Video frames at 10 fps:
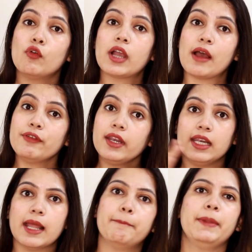वो काफ़ी
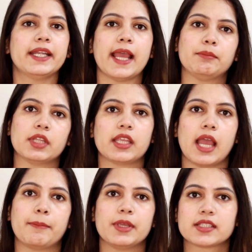लंबे टाइम तक
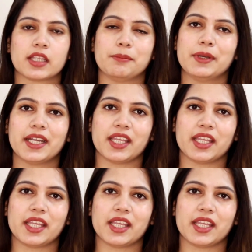यहाँ पे स्किन पे